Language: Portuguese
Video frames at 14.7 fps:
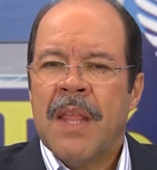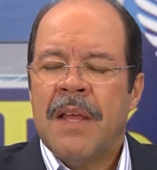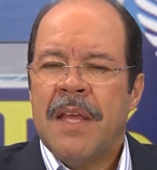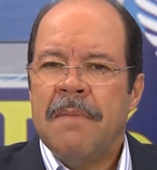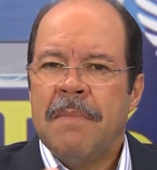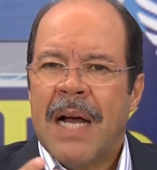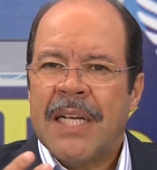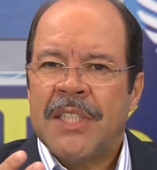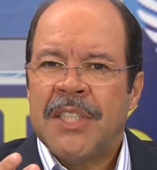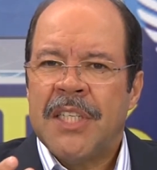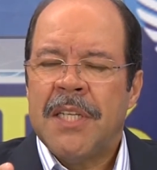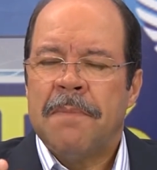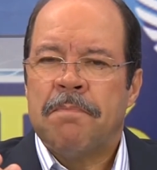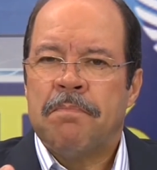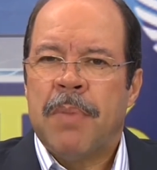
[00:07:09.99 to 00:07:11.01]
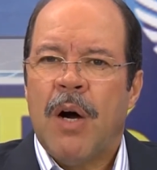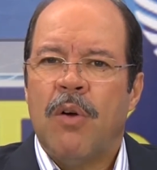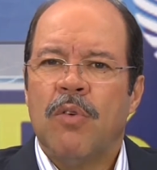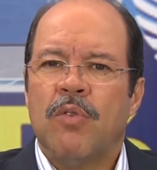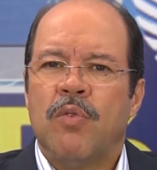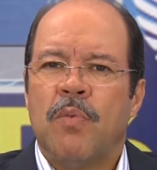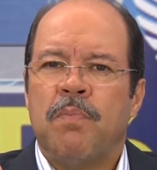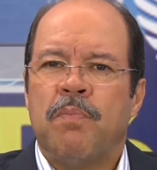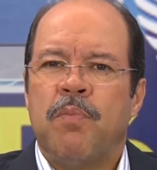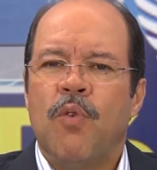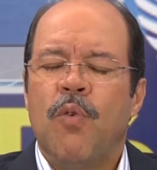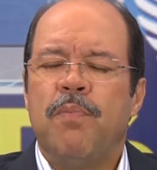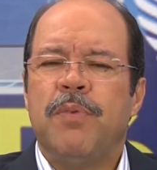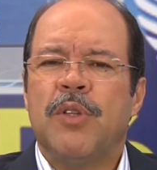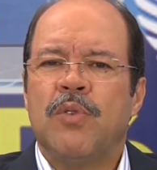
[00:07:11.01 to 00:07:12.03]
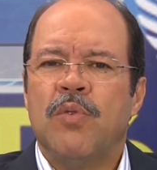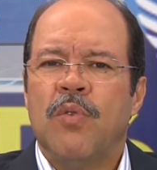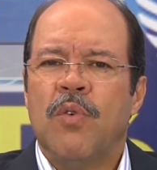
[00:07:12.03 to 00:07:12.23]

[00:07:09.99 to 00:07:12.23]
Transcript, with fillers: imagine Paulo no púlpito